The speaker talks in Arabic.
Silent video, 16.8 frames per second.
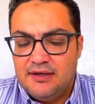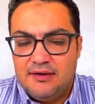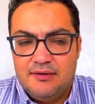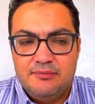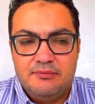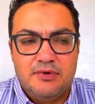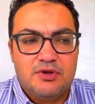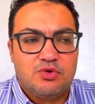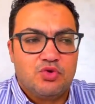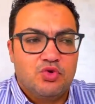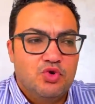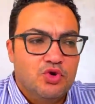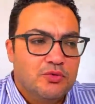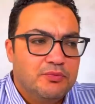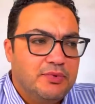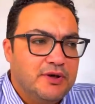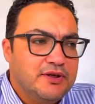
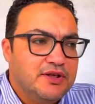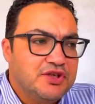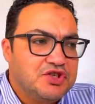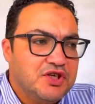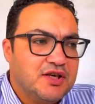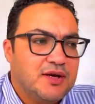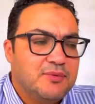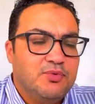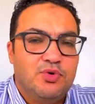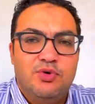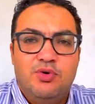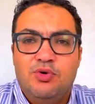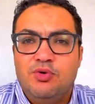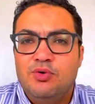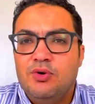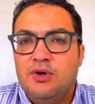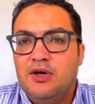مضروب ان شيكا بيقول
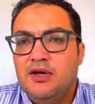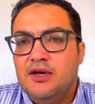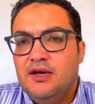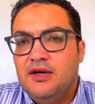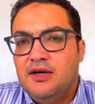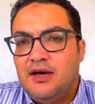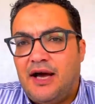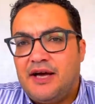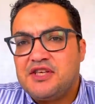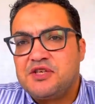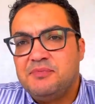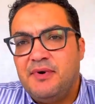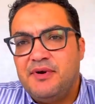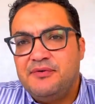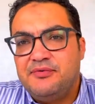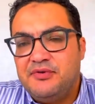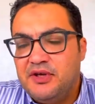له
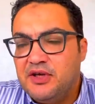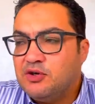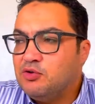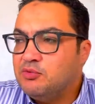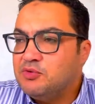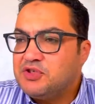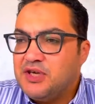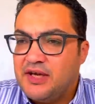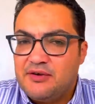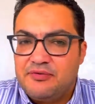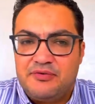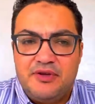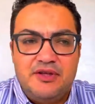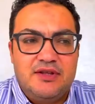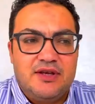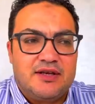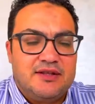عشمان فيك ومش عارف
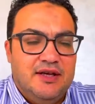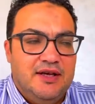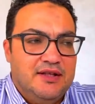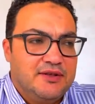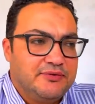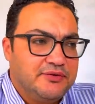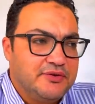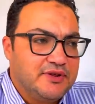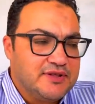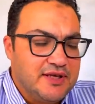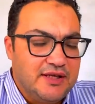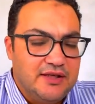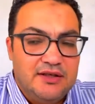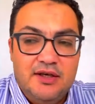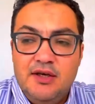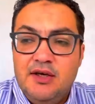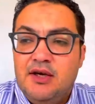ايه انك تحتفل زي
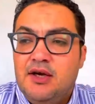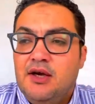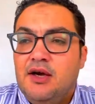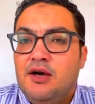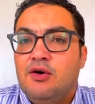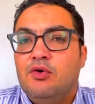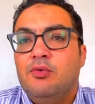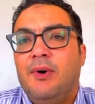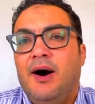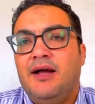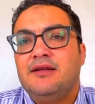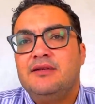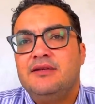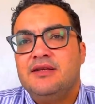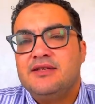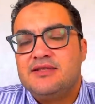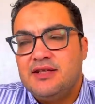وبعض
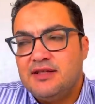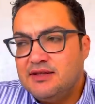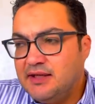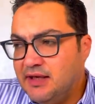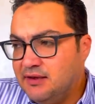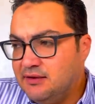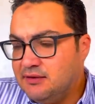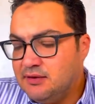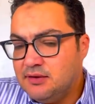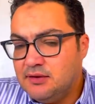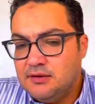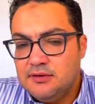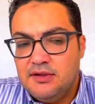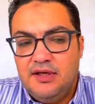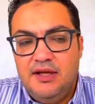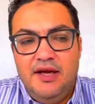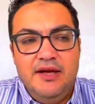الناس صدقت
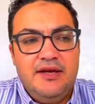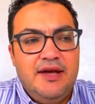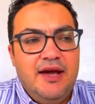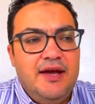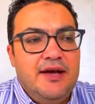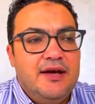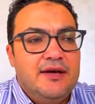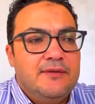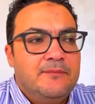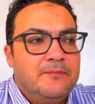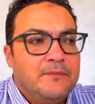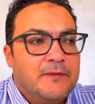الحكايه